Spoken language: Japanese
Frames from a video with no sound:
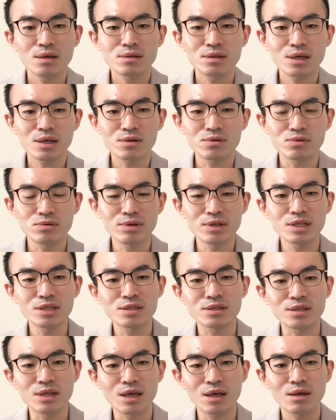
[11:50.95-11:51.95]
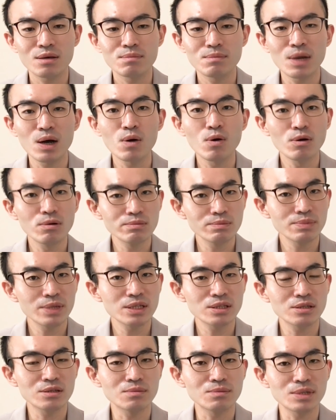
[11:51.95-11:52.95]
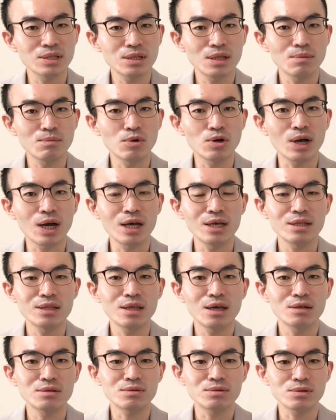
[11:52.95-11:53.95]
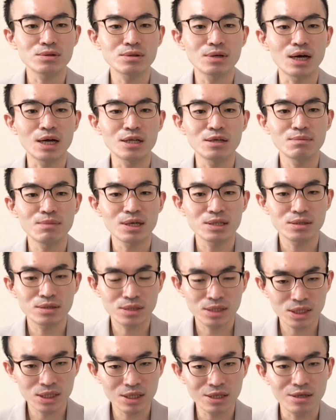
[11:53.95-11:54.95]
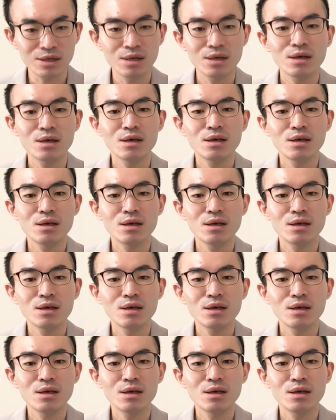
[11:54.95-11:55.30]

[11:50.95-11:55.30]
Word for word: で、これはですね、まあ、ホームページを見ても書いてあることありますし、